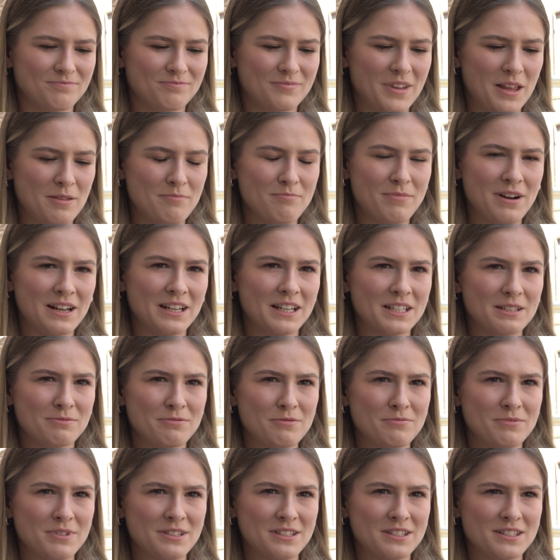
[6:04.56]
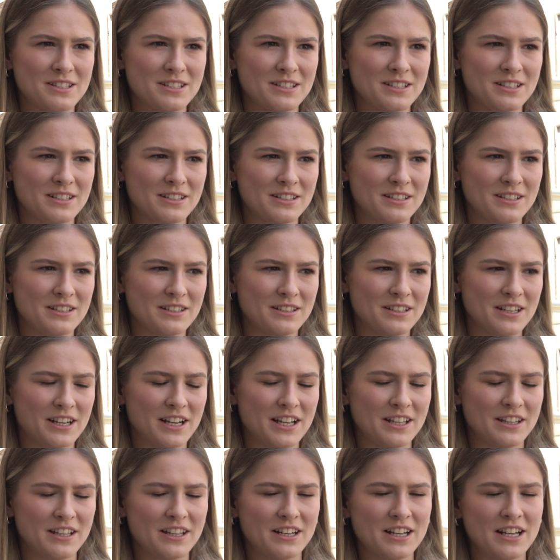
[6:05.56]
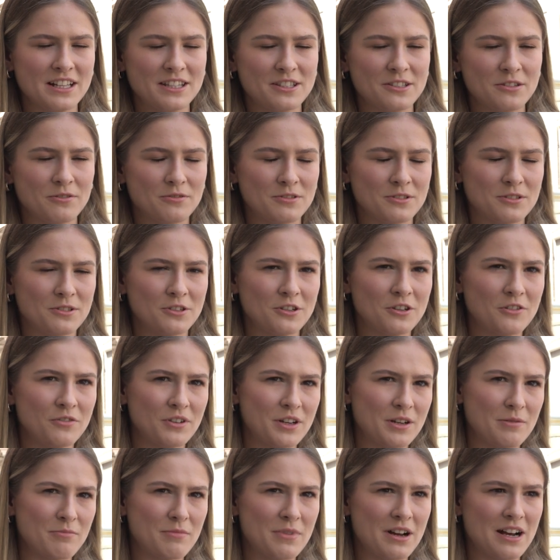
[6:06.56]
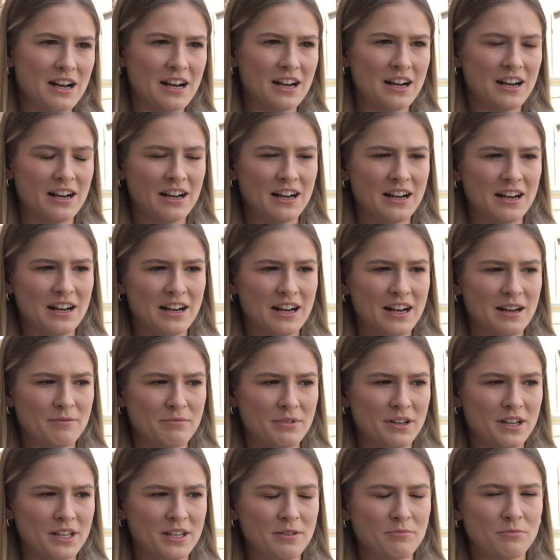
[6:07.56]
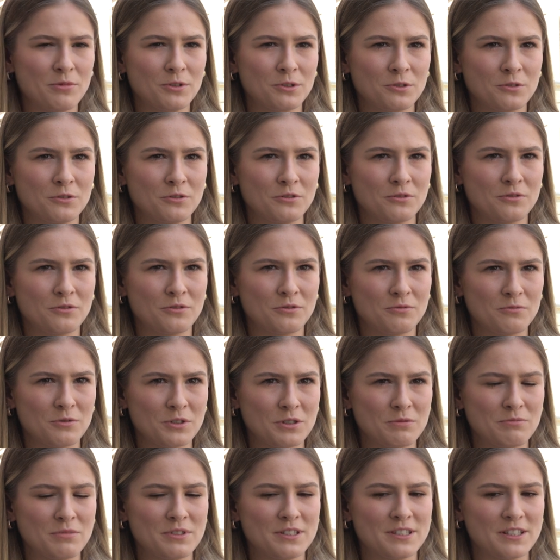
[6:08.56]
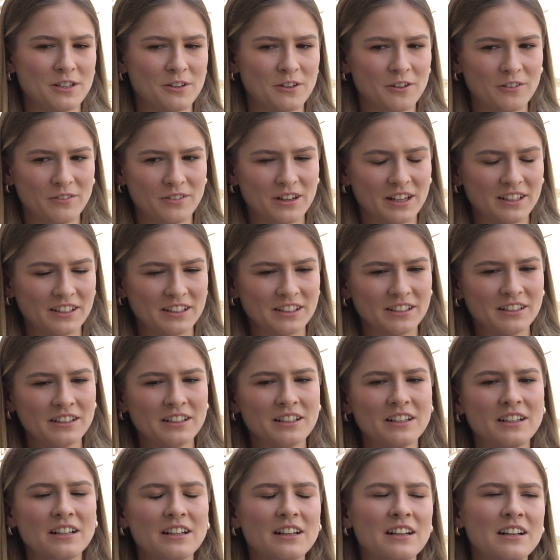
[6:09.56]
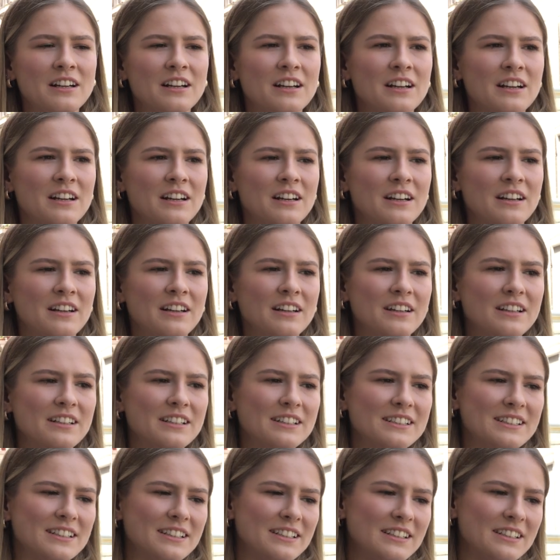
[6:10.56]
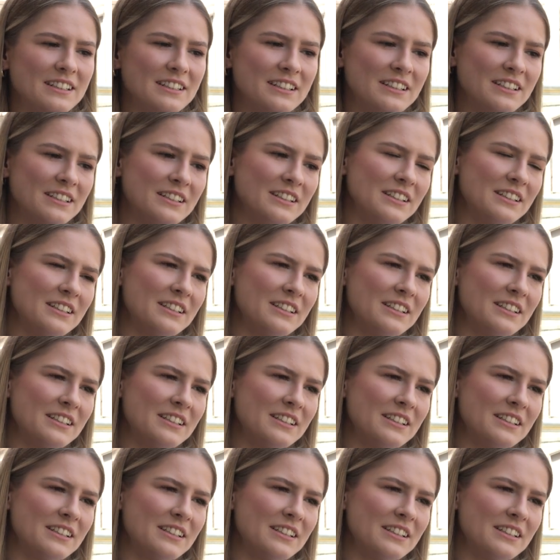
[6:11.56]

ten balans pomiędzy regeneracją, zdrowiem, a, a bieganiem płotków musi być zachowany. I